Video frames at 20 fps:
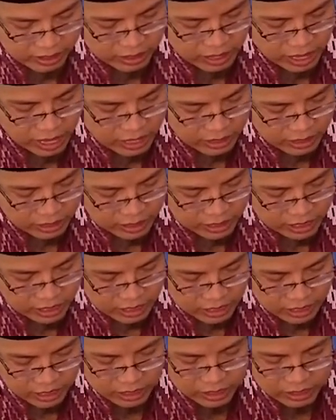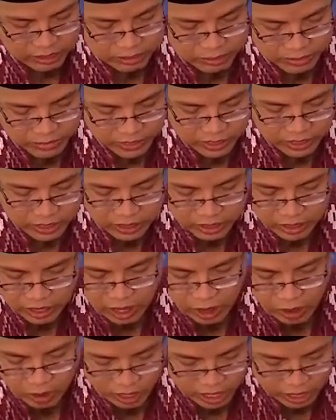nanti
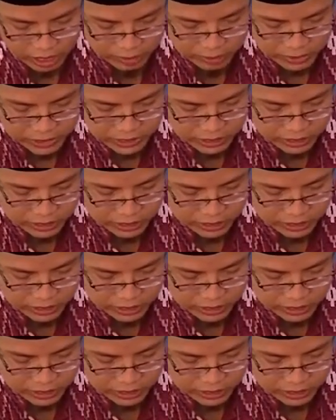kalau kalian bisa,